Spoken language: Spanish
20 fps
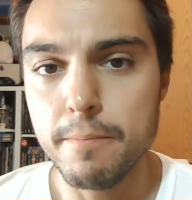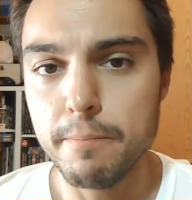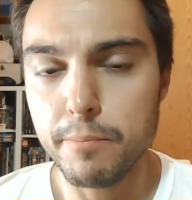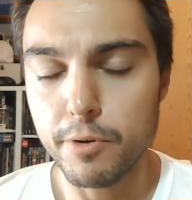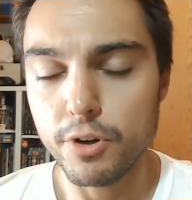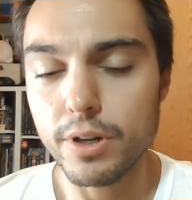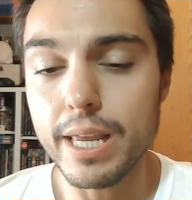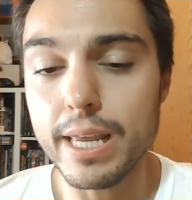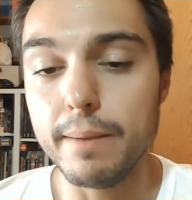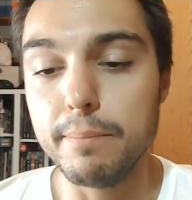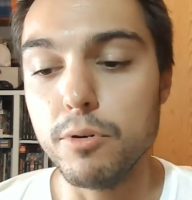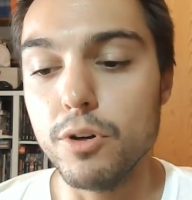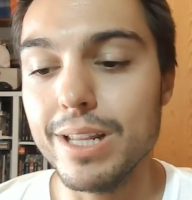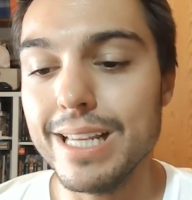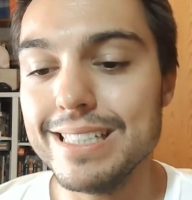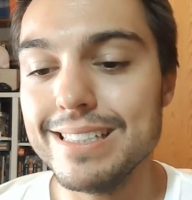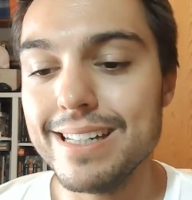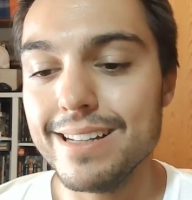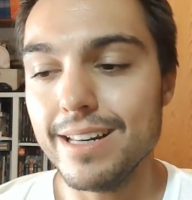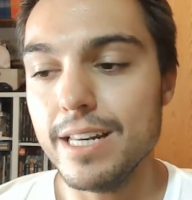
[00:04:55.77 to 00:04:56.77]
¿Por qué? Porque
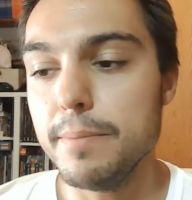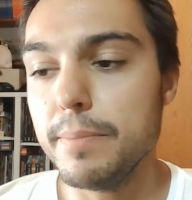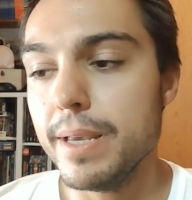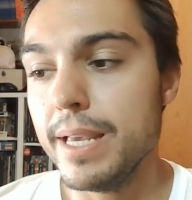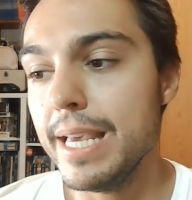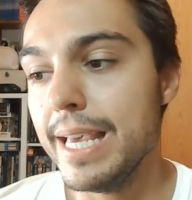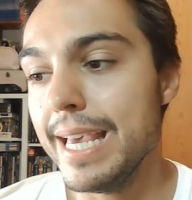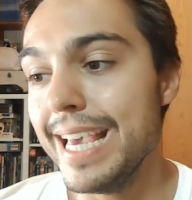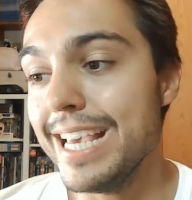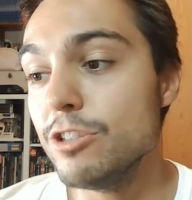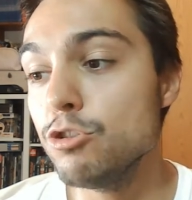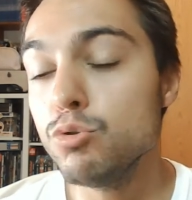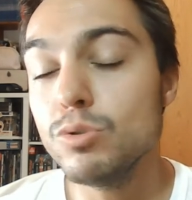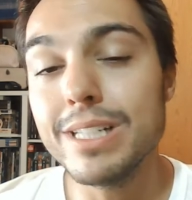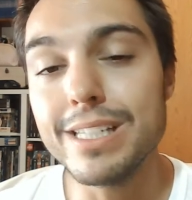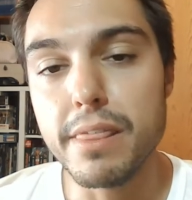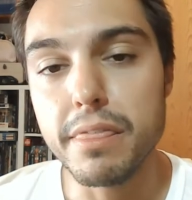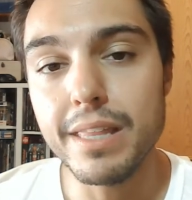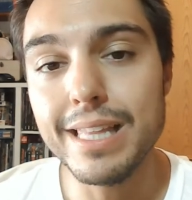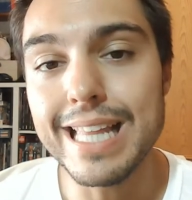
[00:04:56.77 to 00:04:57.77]
este clip es una
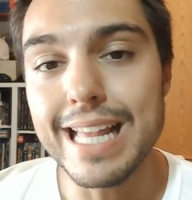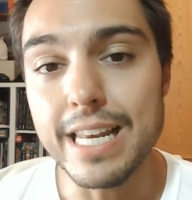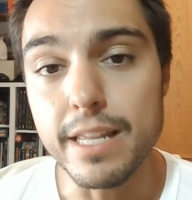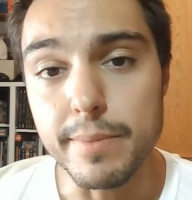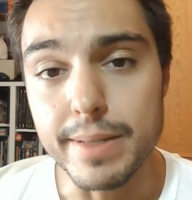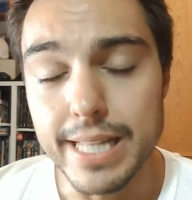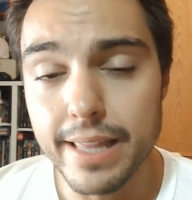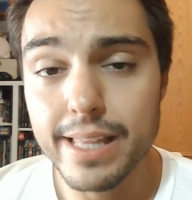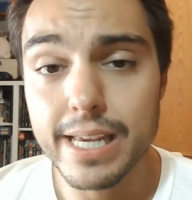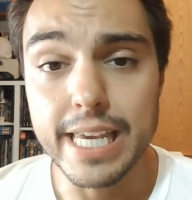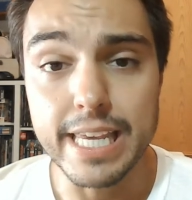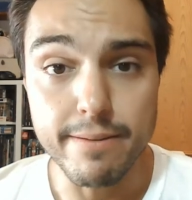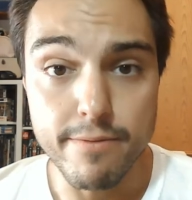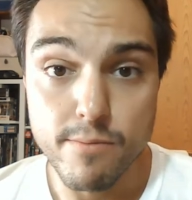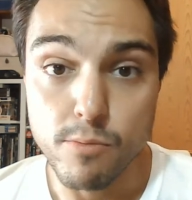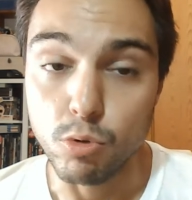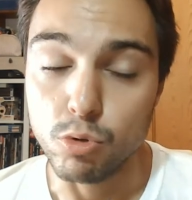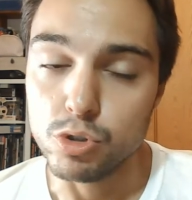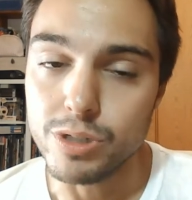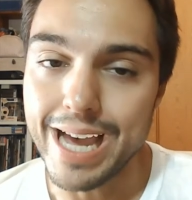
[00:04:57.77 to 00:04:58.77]
escena eliminada que ya
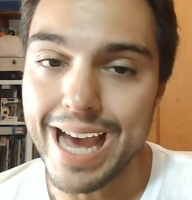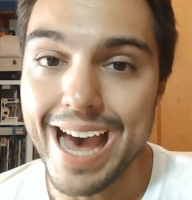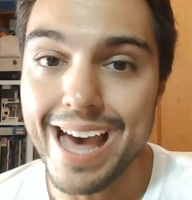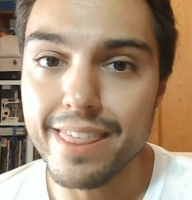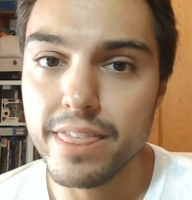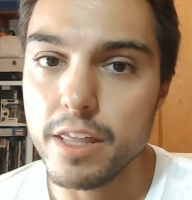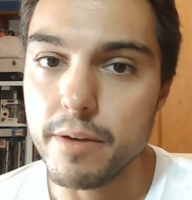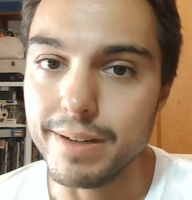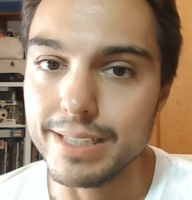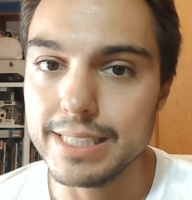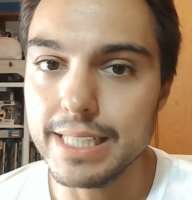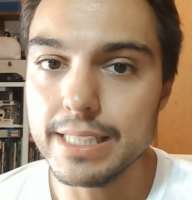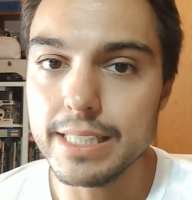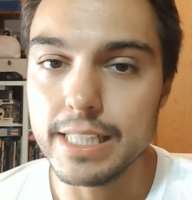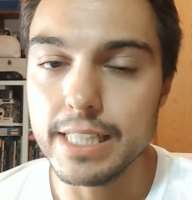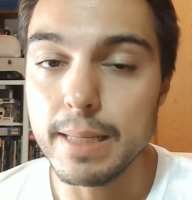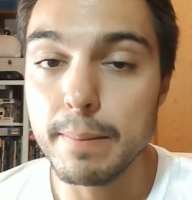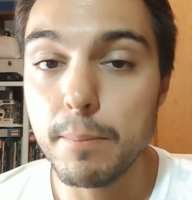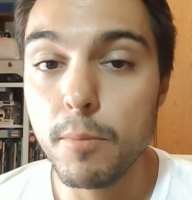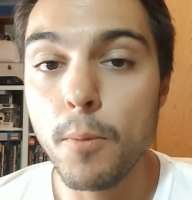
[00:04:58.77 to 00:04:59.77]
vimos hace
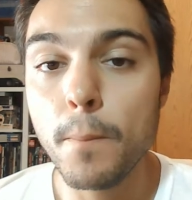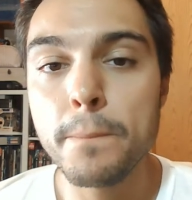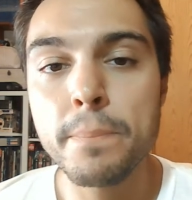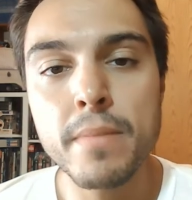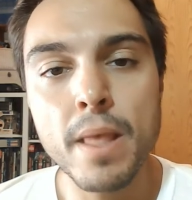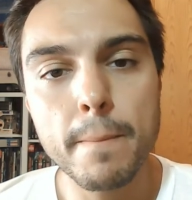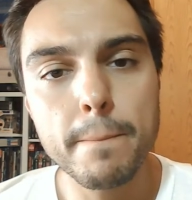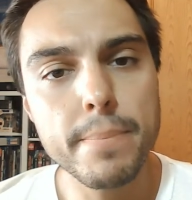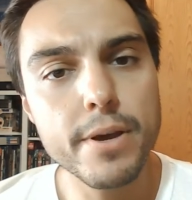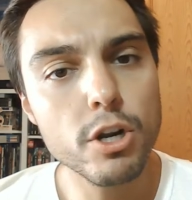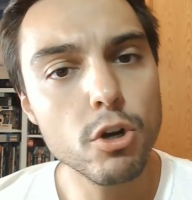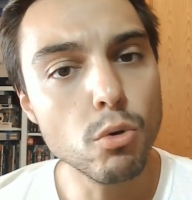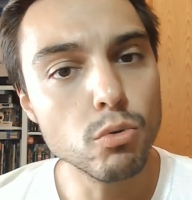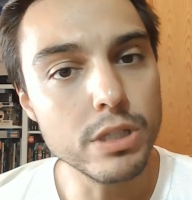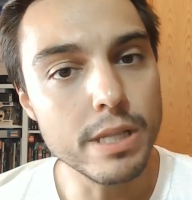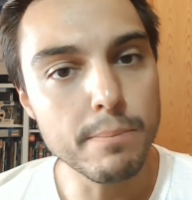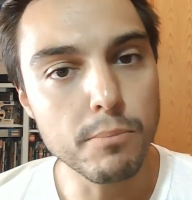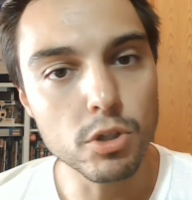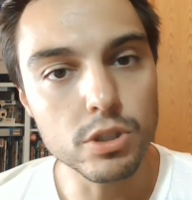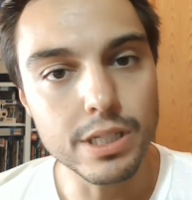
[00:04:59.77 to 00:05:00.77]
bastante tiempo, pero con
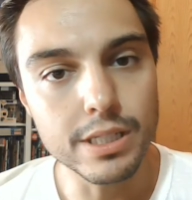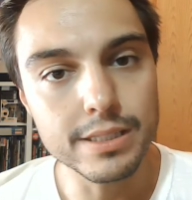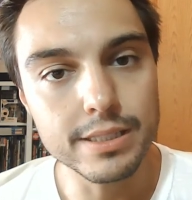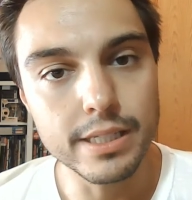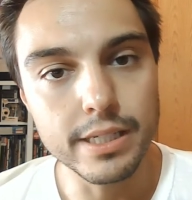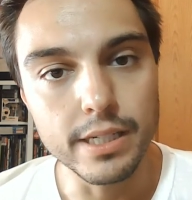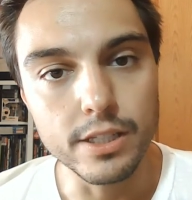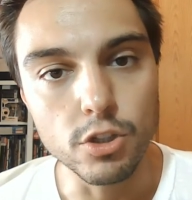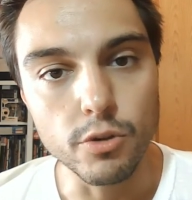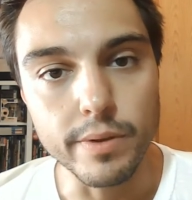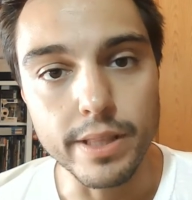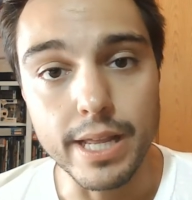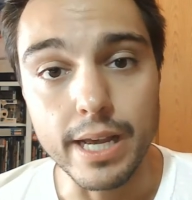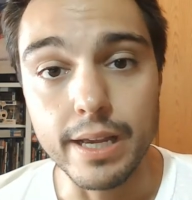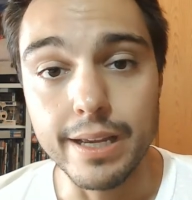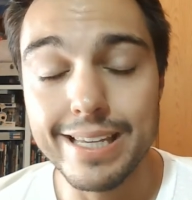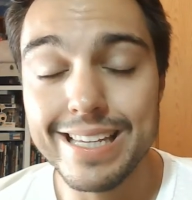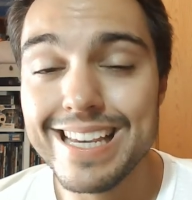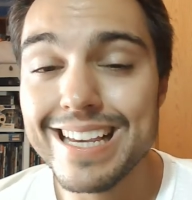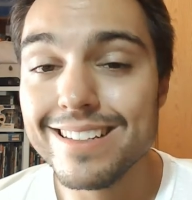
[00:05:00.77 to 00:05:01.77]
una importante
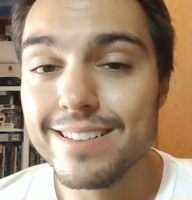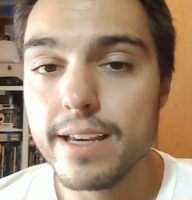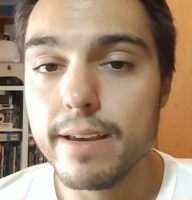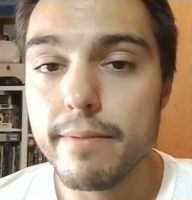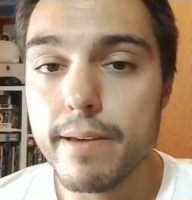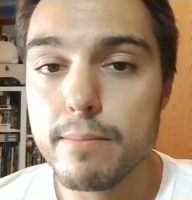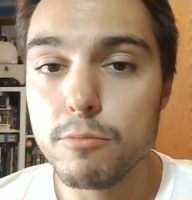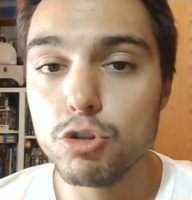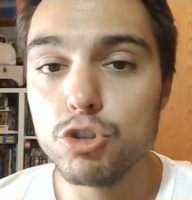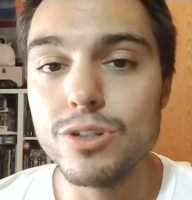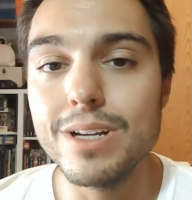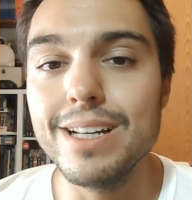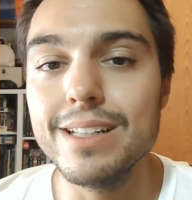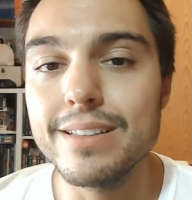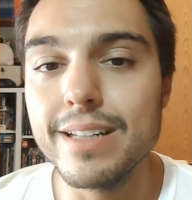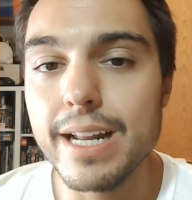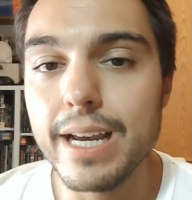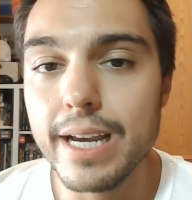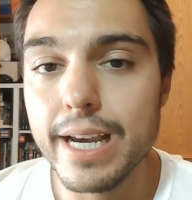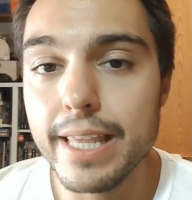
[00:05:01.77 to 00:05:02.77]
novedad, y es que vemos el
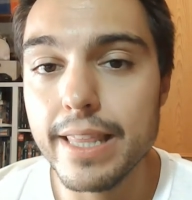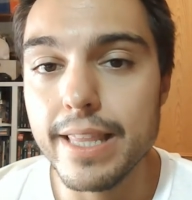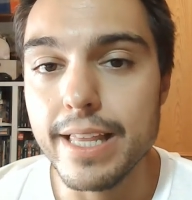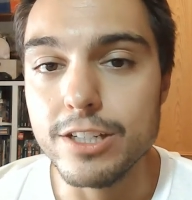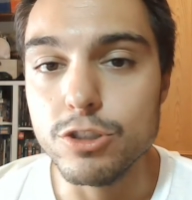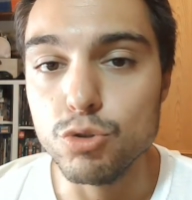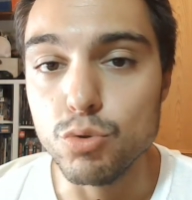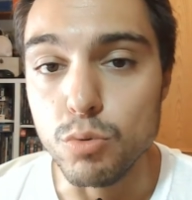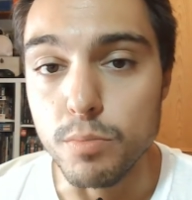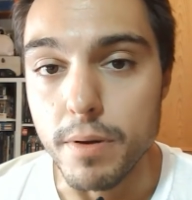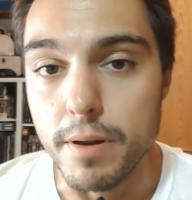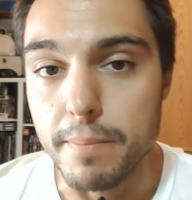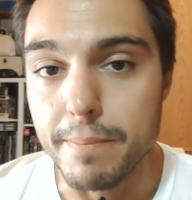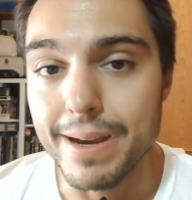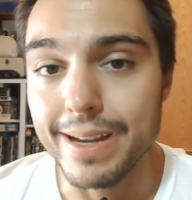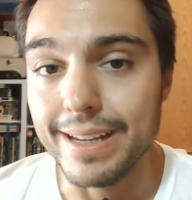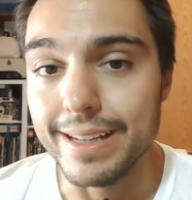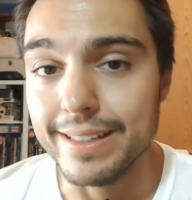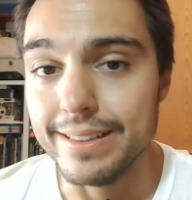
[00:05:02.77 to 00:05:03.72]
traje de Superman